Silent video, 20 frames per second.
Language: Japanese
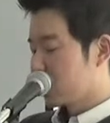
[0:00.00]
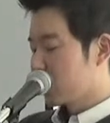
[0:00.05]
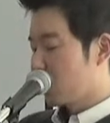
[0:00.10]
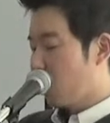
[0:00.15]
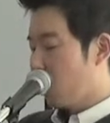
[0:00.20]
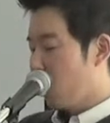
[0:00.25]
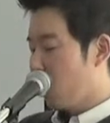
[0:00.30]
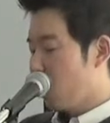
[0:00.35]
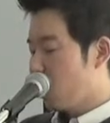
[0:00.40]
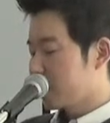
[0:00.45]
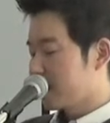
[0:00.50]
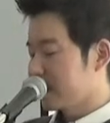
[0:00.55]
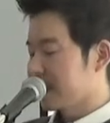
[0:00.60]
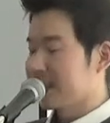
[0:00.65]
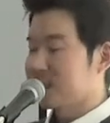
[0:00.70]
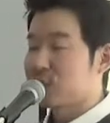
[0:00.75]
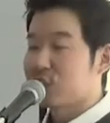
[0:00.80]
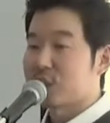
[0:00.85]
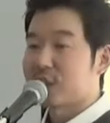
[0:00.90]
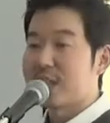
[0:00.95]
に大き
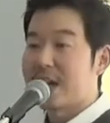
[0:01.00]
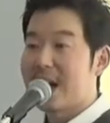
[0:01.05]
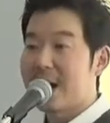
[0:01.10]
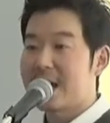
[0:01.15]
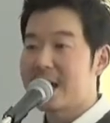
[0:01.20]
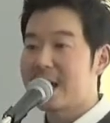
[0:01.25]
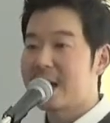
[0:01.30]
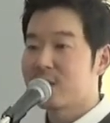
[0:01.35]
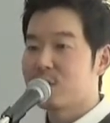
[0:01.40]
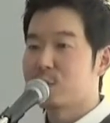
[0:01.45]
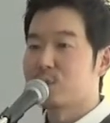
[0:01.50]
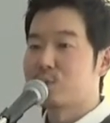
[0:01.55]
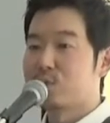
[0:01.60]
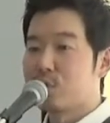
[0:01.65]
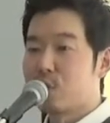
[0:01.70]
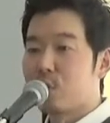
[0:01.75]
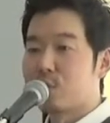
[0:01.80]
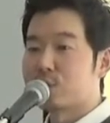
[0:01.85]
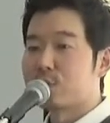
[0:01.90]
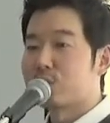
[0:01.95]
な支払いを
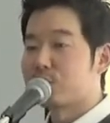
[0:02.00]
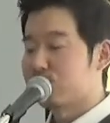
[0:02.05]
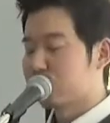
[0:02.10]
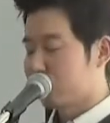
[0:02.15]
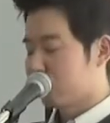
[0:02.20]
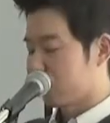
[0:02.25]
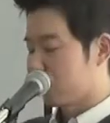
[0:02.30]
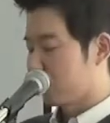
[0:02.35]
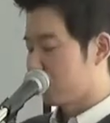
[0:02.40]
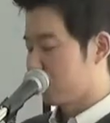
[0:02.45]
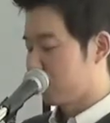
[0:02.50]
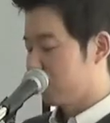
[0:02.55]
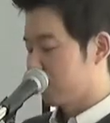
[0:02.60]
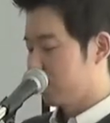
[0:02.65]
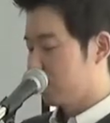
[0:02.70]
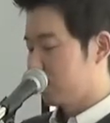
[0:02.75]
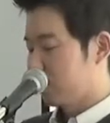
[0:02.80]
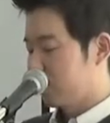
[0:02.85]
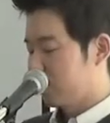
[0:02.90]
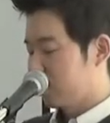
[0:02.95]
要求する。
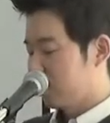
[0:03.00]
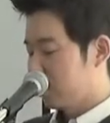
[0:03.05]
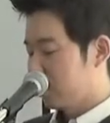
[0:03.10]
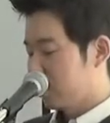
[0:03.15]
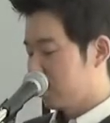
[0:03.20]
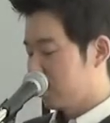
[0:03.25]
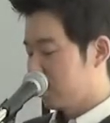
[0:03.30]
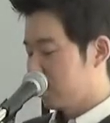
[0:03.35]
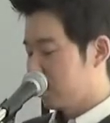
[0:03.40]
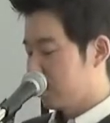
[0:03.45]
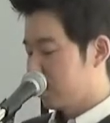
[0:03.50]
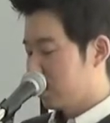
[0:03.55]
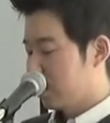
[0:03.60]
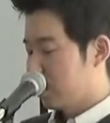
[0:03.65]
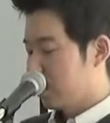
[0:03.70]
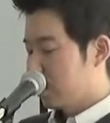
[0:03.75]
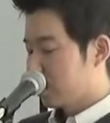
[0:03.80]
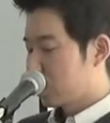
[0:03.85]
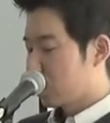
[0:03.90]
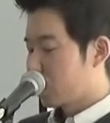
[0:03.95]

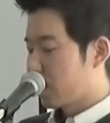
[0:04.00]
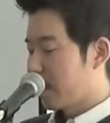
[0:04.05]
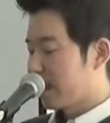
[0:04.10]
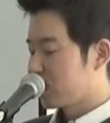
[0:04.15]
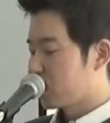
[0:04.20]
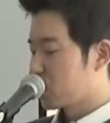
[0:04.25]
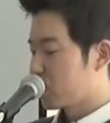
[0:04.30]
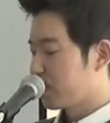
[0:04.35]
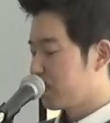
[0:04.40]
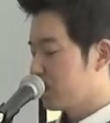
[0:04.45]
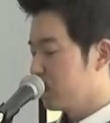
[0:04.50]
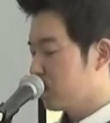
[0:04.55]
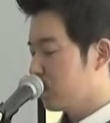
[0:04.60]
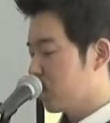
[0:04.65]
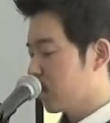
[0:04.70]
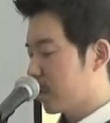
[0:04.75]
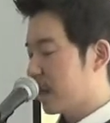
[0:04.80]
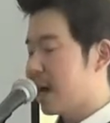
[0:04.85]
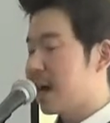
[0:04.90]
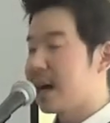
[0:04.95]
それは自分
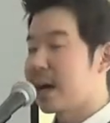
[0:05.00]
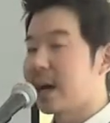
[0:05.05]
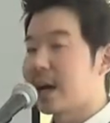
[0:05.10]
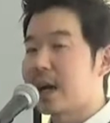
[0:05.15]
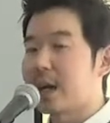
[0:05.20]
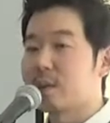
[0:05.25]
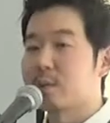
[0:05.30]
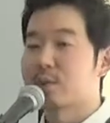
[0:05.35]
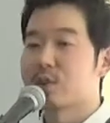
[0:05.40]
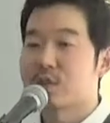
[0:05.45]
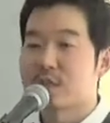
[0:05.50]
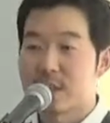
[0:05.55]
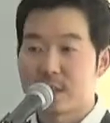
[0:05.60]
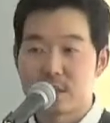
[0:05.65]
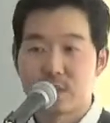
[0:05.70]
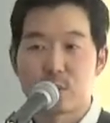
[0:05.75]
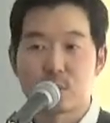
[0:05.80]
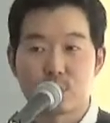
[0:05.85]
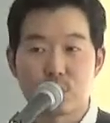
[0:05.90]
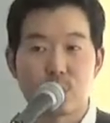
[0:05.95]
の考えを捨て
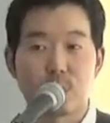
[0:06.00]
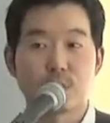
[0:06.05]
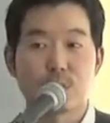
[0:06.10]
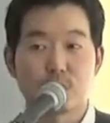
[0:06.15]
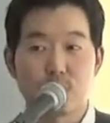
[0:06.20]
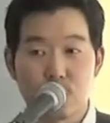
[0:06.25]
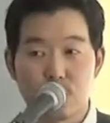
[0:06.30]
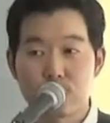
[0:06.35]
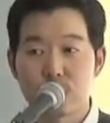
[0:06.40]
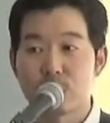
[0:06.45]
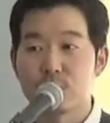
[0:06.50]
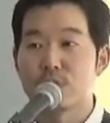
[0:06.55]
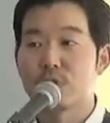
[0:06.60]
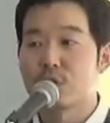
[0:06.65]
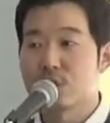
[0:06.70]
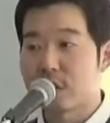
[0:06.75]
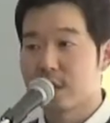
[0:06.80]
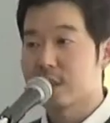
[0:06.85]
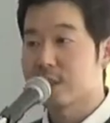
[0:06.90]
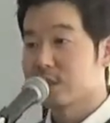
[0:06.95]
ることを要求
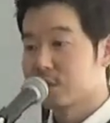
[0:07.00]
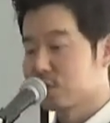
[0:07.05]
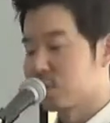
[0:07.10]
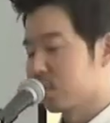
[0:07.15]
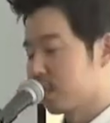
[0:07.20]
しているの